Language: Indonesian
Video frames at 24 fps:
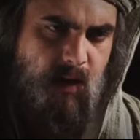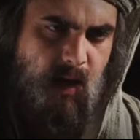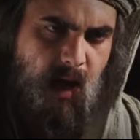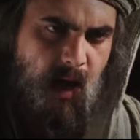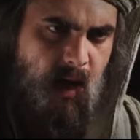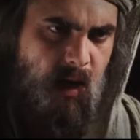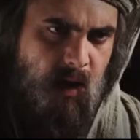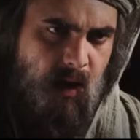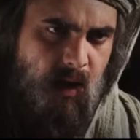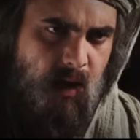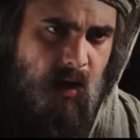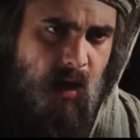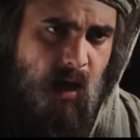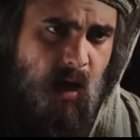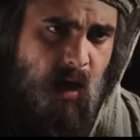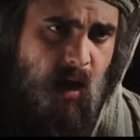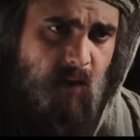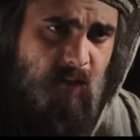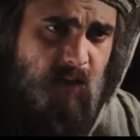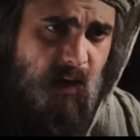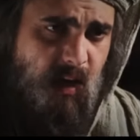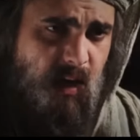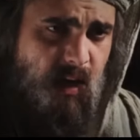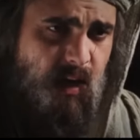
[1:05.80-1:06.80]
Pembahasan
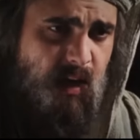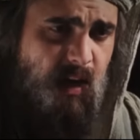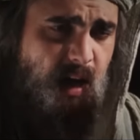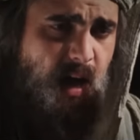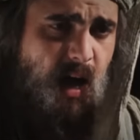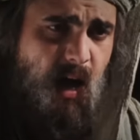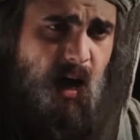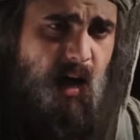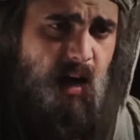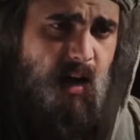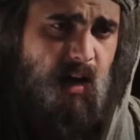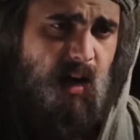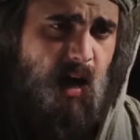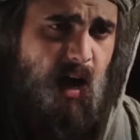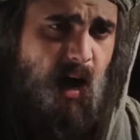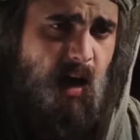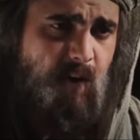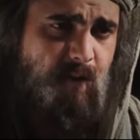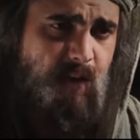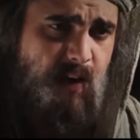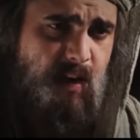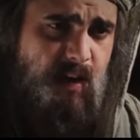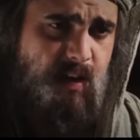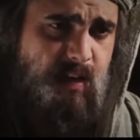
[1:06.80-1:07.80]
dan perdebatan ini
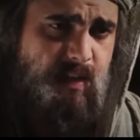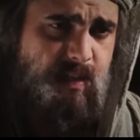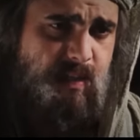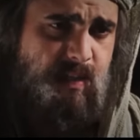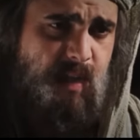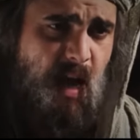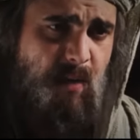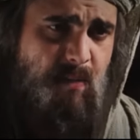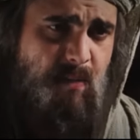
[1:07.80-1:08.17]
memakan